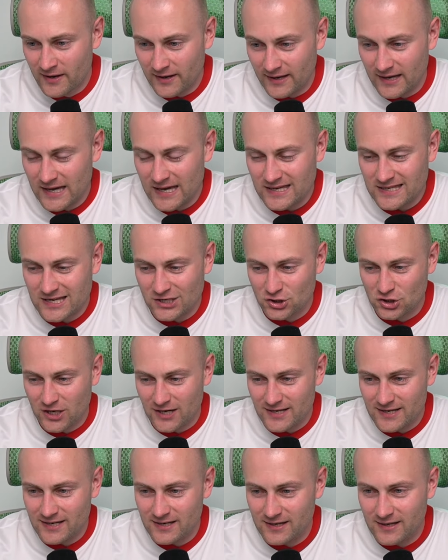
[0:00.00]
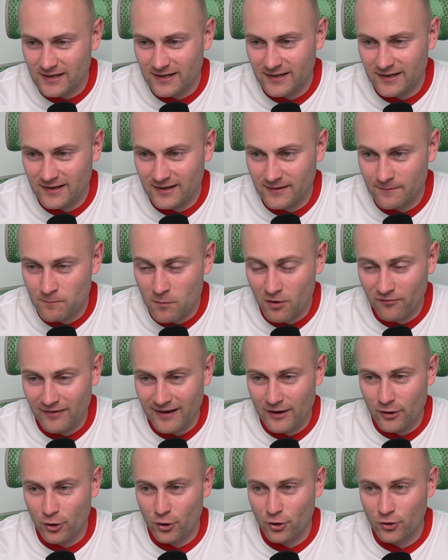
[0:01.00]
E, jeżeli e,
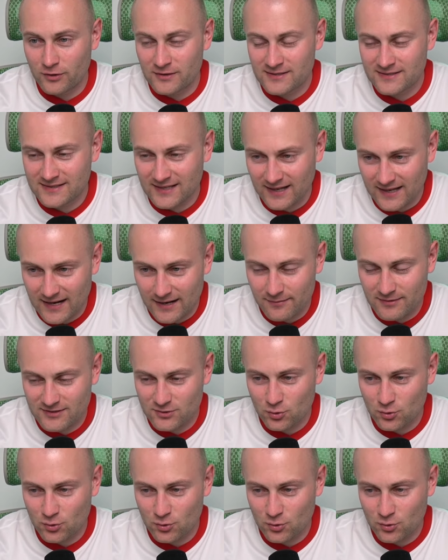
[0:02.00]
mowa o Instagramie,